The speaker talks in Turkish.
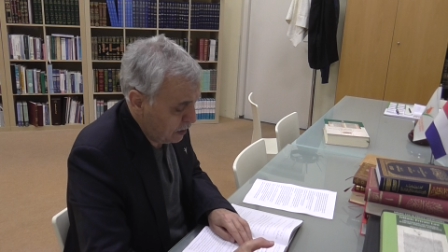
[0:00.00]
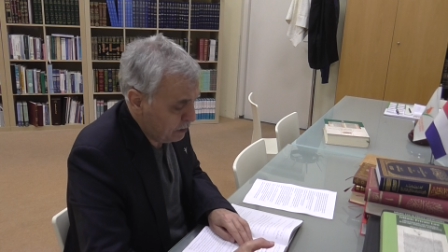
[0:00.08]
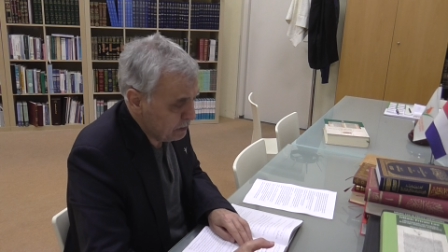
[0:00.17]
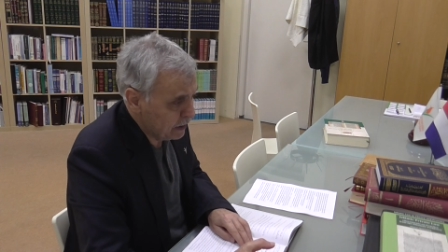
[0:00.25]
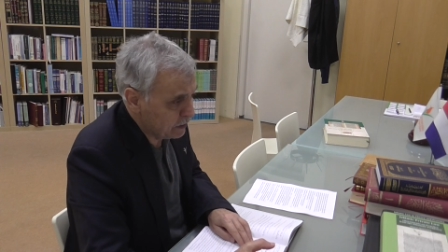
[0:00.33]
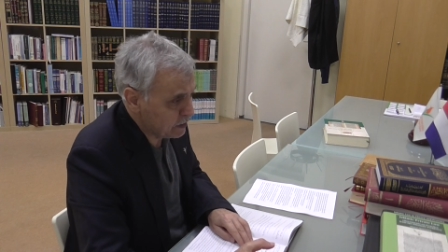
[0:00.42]

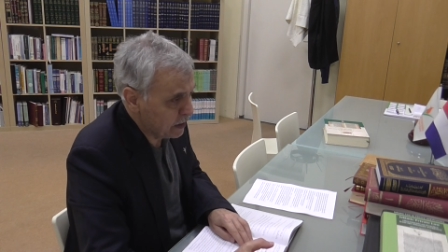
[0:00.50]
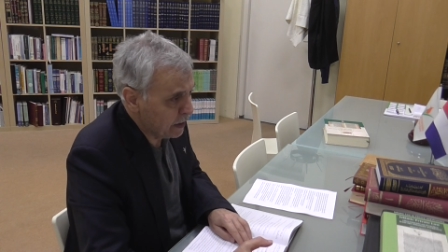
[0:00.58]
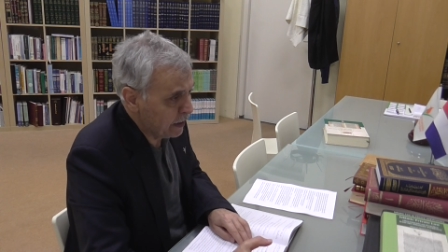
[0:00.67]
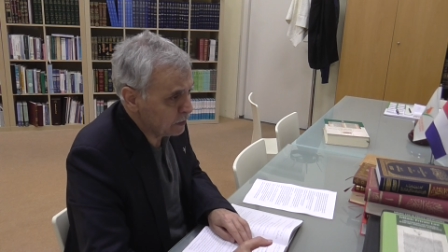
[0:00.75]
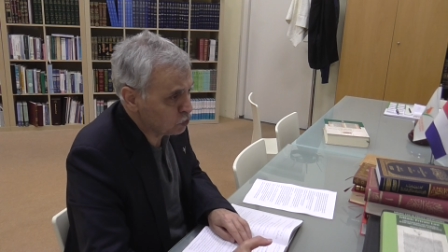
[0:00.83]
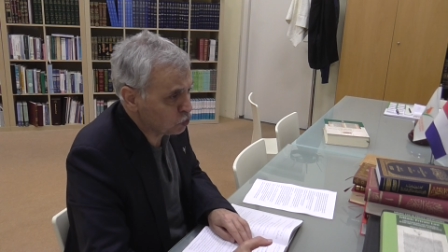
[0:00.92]
ile birlikte
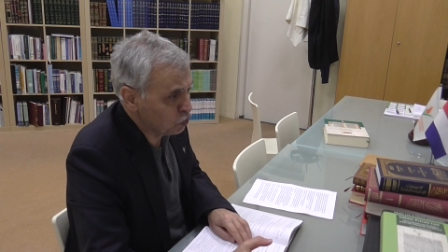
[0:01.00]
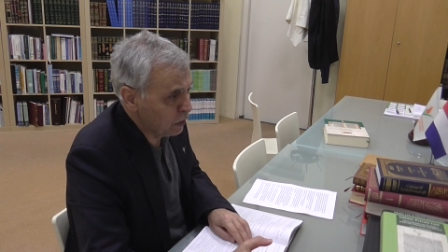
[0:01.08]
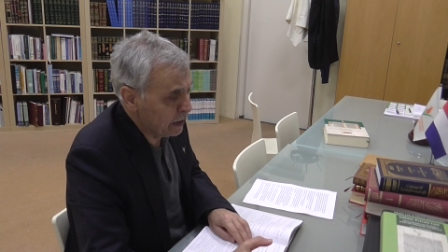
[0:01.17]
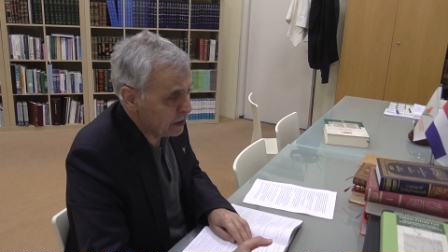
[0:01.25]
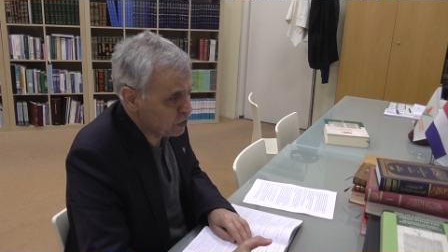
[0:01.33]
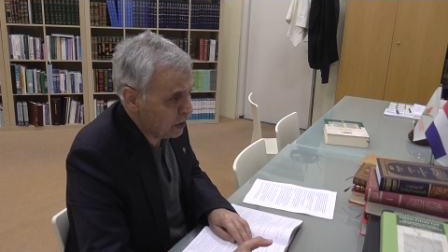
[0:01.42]
yani
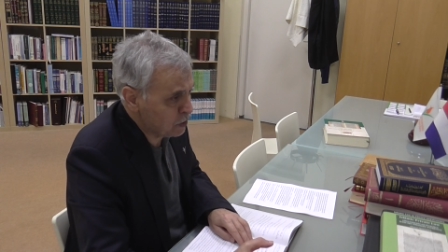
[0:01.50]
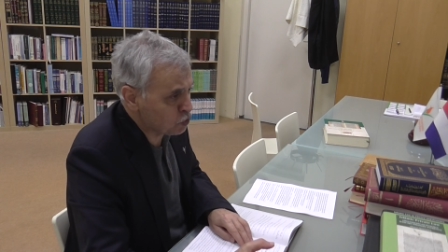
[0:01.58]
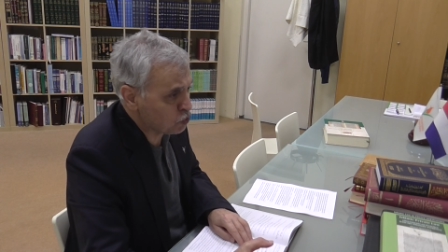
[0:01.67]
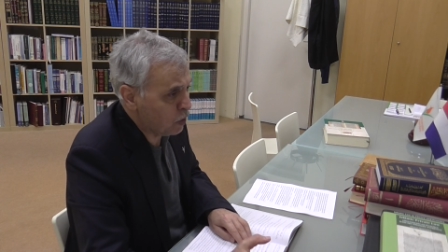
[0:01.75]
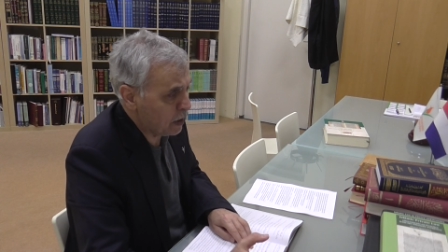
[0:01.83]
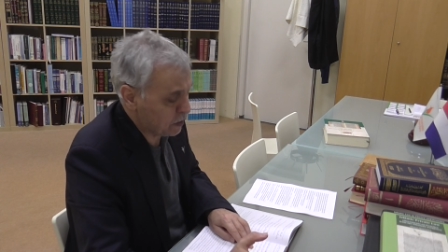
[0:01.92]
sulanacak
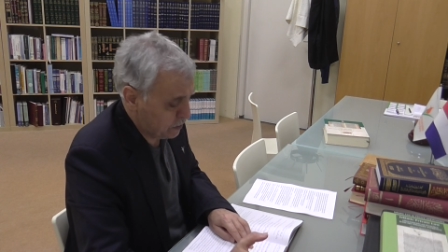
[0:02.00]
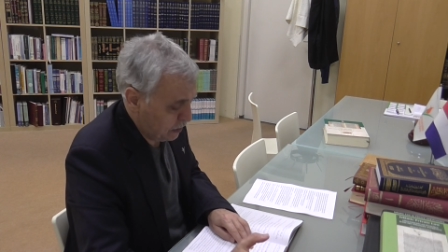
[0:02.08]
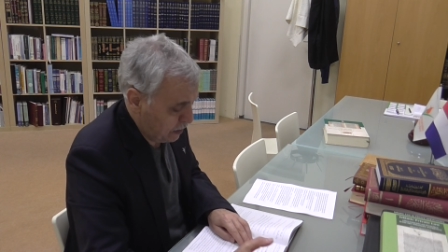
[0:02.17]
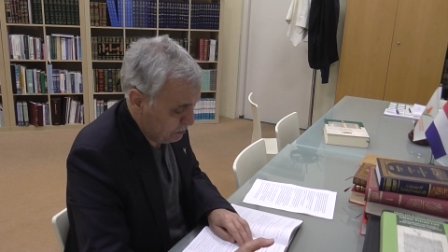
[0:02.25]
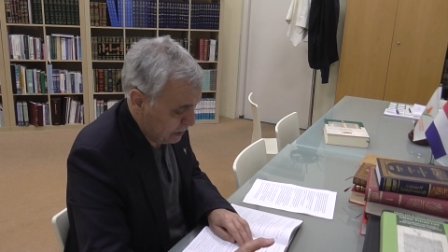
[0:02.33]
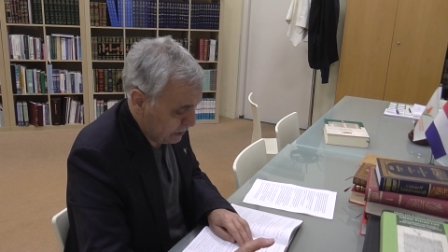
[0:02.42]
su hakkı
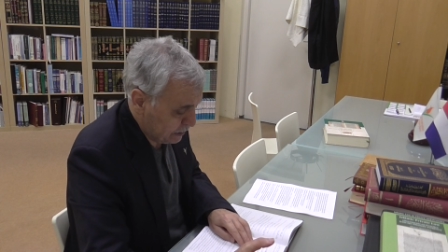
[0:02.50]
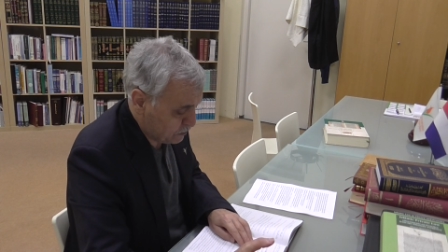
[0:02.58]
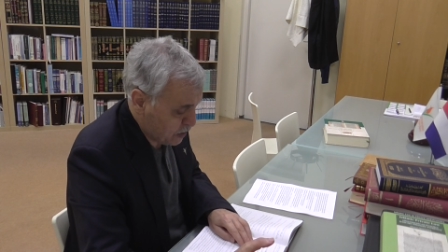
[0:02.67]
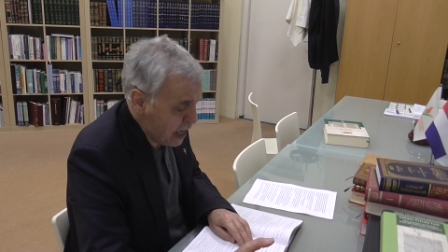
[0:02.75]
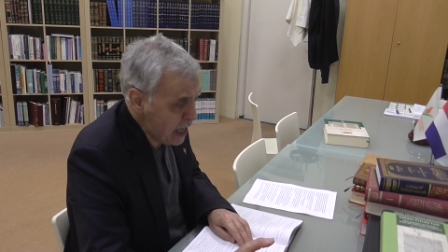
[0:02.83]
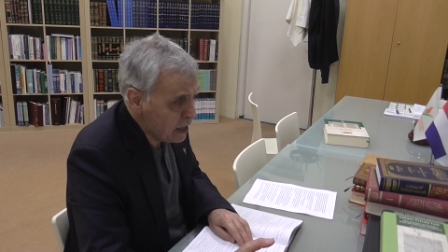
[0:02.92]
ile
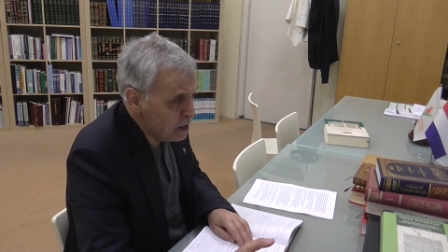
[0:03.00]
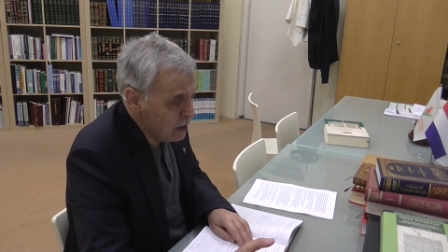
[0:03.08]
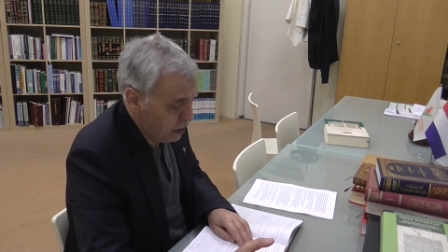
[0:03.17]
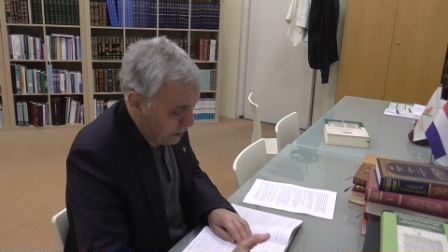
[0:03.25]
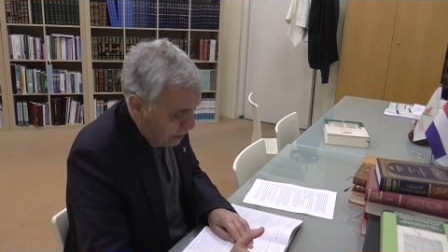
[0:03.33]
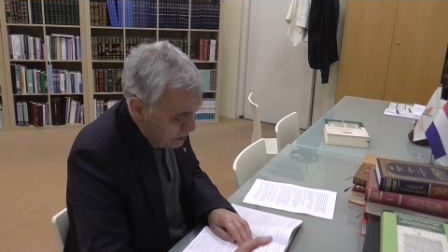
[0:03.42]
birlikte
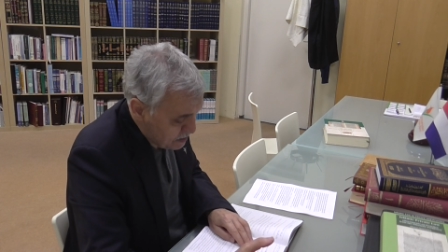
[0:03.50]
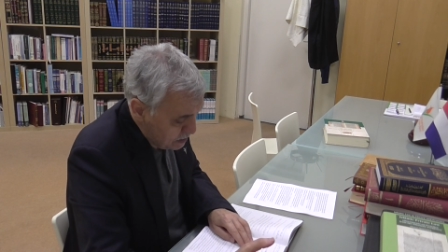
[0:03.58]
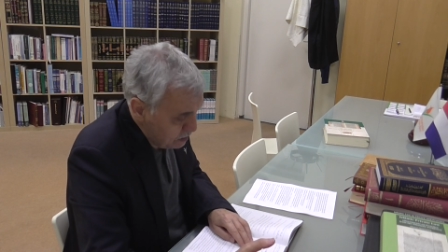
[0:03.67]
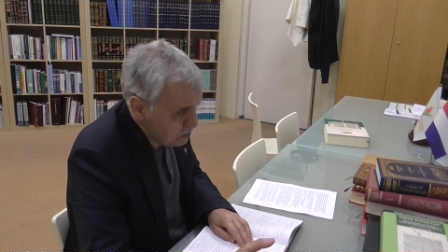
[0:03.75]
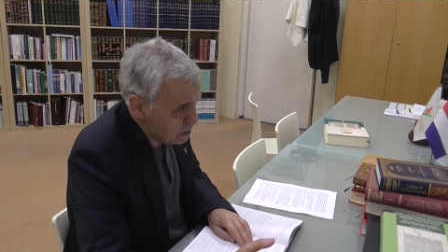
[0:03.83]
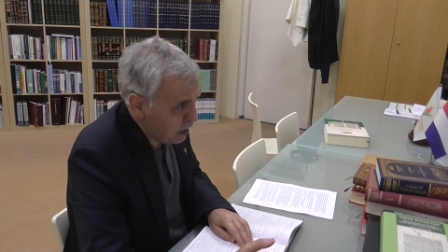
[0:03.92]

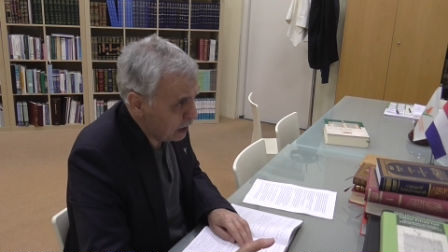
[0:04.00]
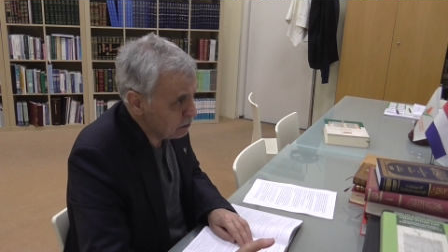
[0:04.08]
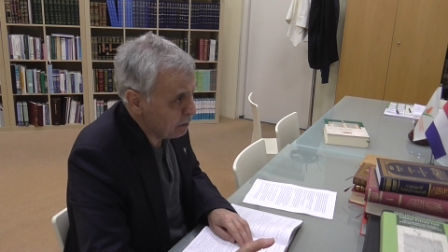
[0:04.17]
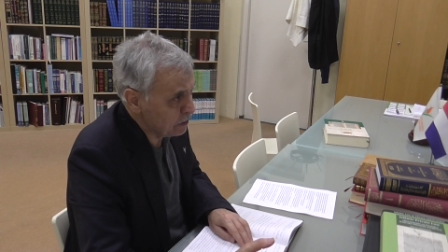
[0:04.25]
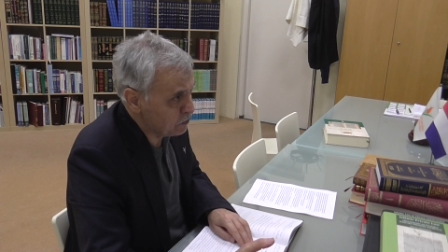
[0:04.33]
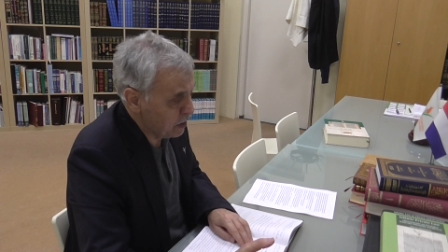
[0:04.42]
arazi
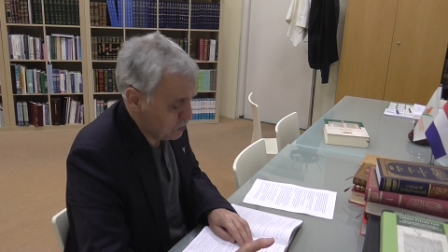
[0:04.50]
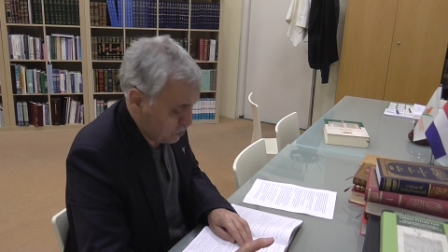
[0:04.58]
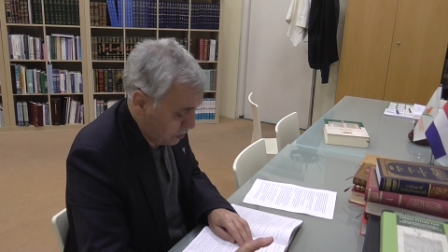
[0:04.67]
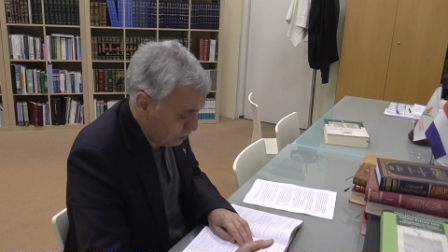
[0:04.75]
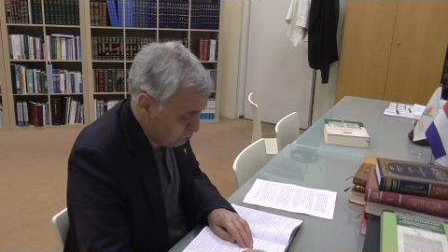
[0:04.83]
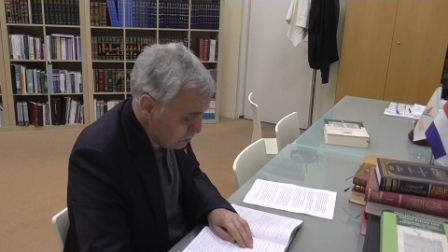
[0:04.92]
almayı
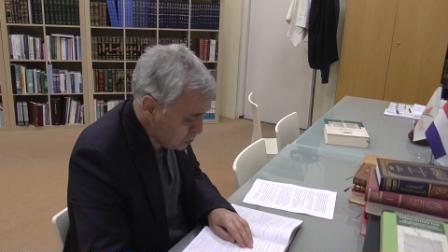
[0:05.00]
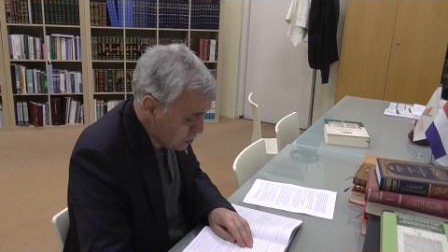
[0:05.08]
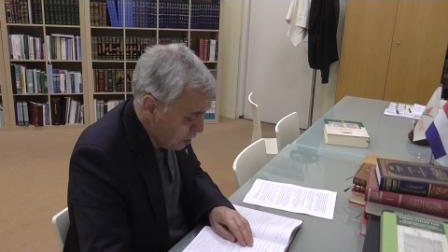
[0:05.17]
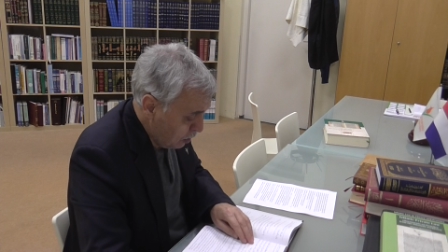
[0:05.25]
tercih etmiş.